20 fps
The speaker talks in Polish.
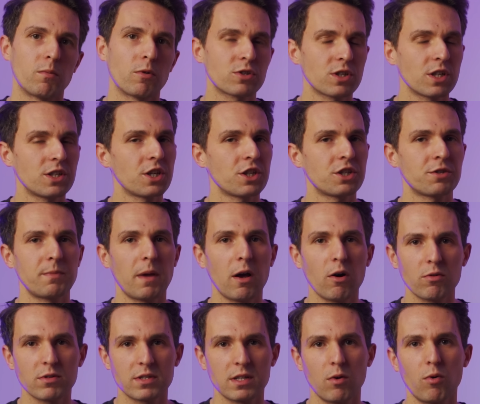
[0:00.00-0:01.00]
możecie
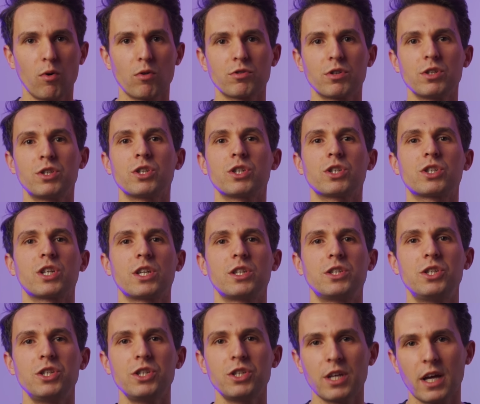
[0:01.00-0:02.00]
śmiało założyć, że
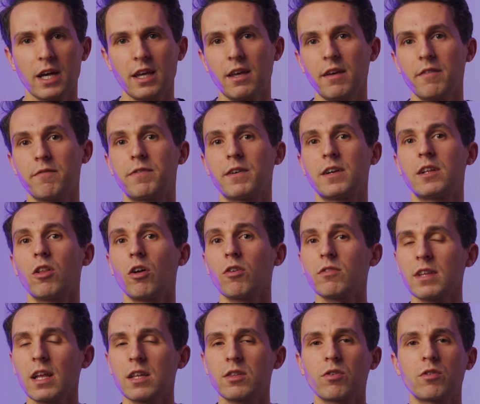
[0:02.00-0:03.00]
dzisiaj
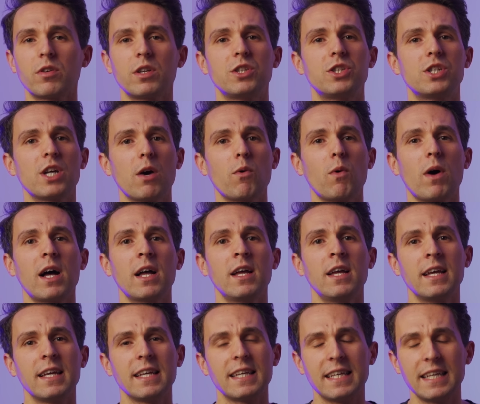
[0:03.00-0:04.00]
wygląda to i działa
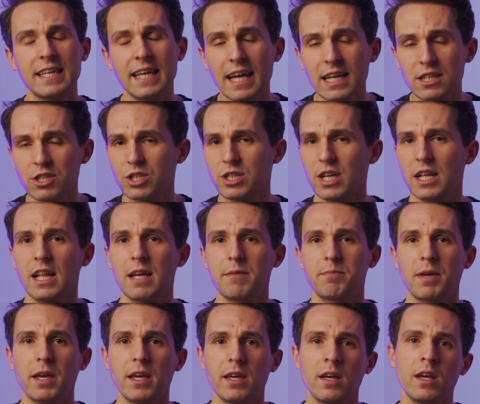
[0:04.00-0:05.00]
jeszcze
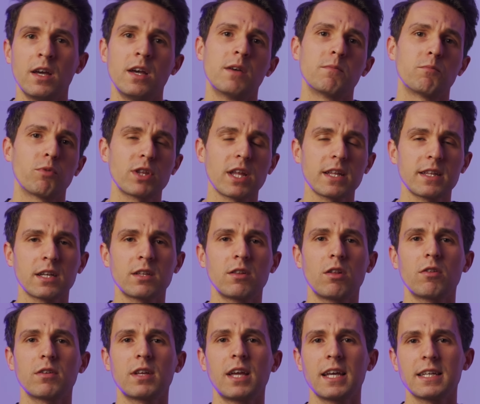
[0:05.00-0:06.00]
lepiej, bo ta
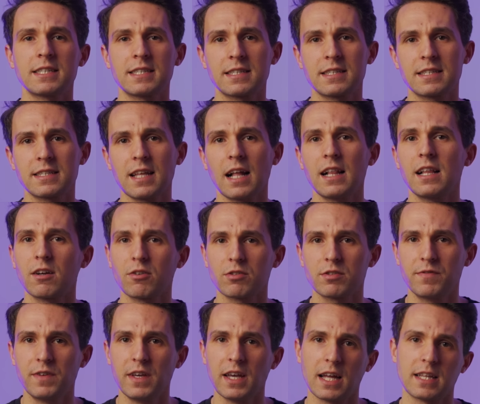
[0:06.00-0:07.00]
technologia jest stale
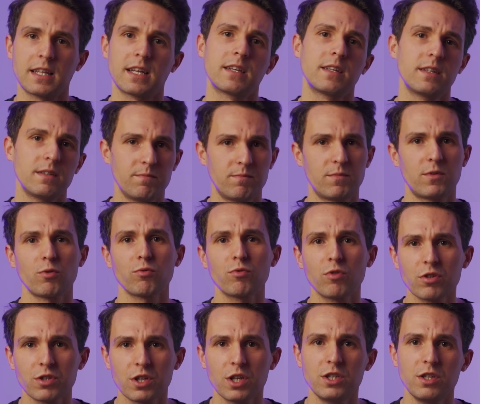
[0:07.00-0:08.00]
rozwijana i
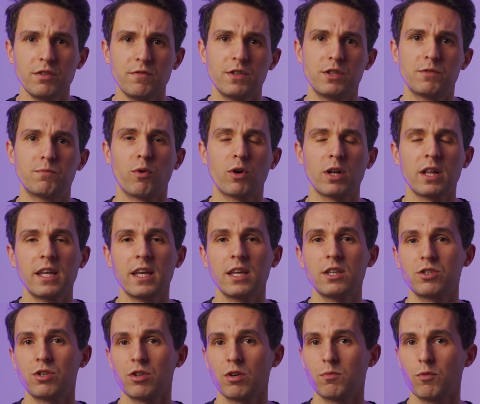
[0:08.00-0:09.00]
trudno się dziwić, bo
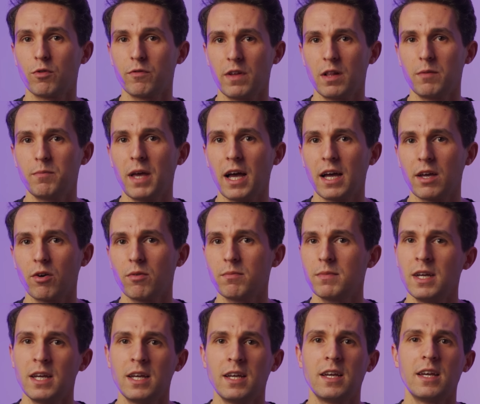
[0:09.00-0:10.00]
klienci ją uwielbiają
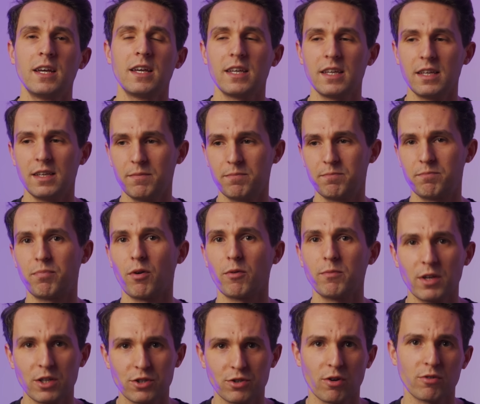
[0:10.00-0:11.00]
i po
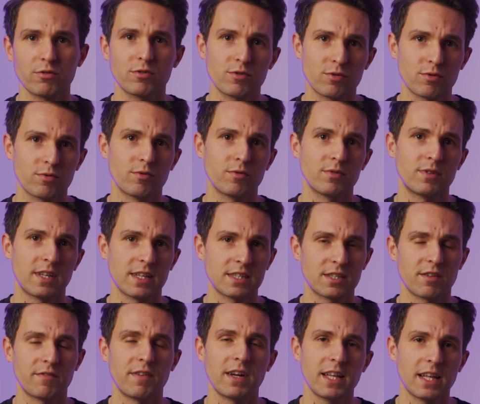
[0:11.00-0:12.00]
miesiącu
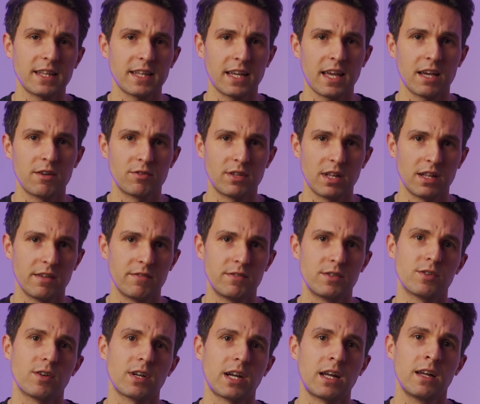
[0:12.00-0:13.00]
testowania takiego
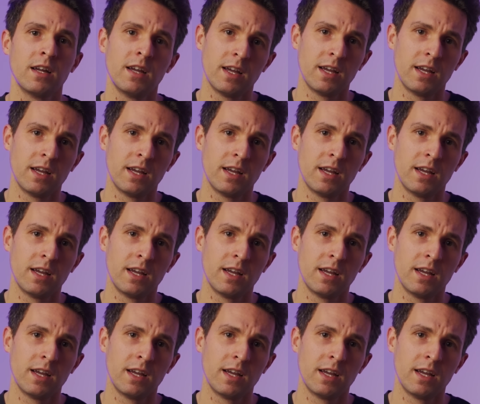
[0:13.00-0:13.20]
telewizora